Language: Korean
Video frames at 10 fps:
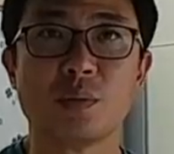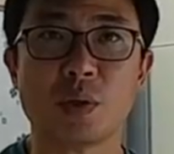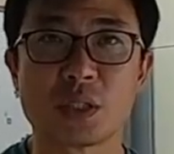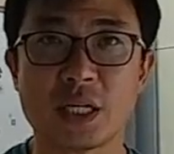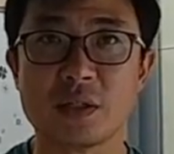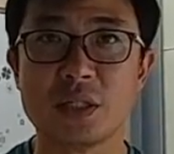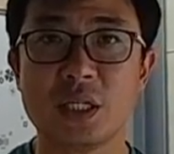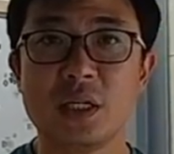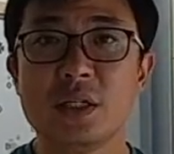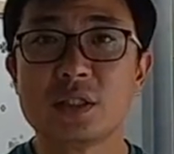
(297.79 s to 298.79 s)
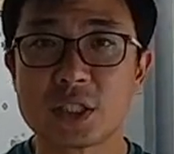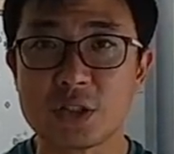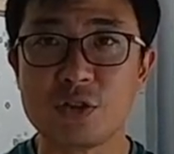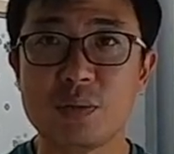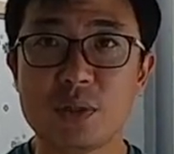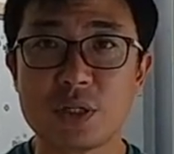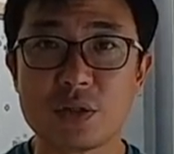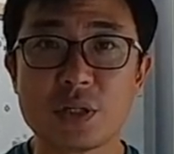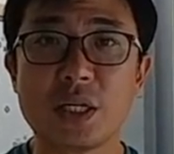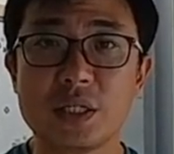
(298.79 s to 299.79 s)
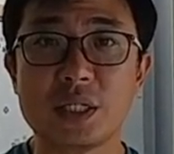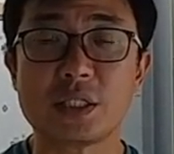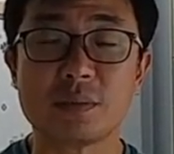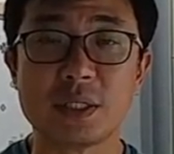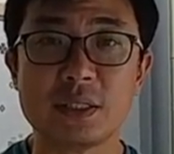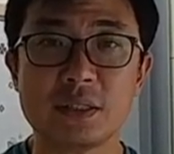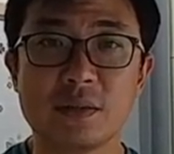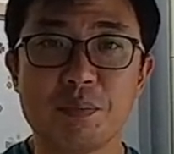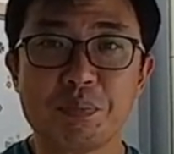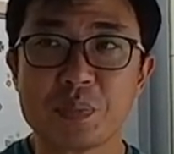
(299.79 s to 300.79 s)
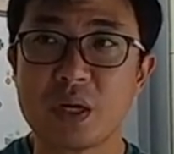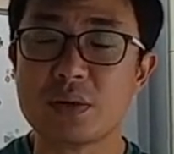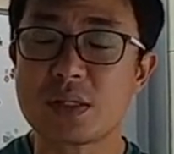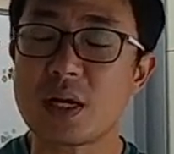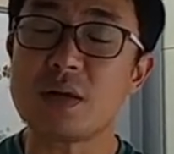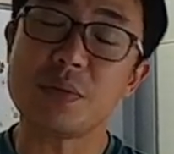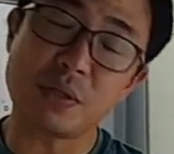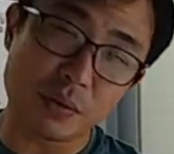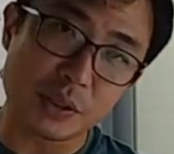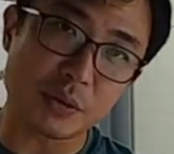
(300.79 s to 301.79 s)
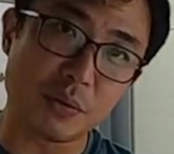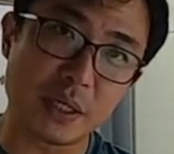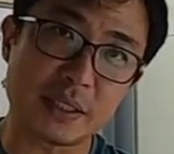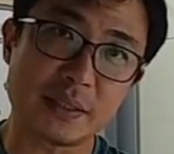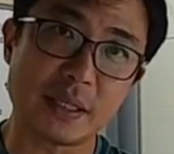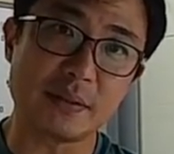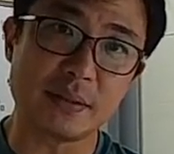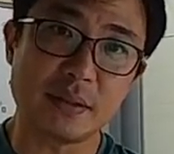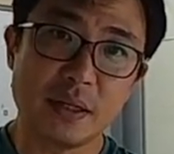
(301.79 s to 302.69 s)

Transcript: 뭐 당연히 차주님들의 선택이겠지만은 세라믹으로 시공하실 때는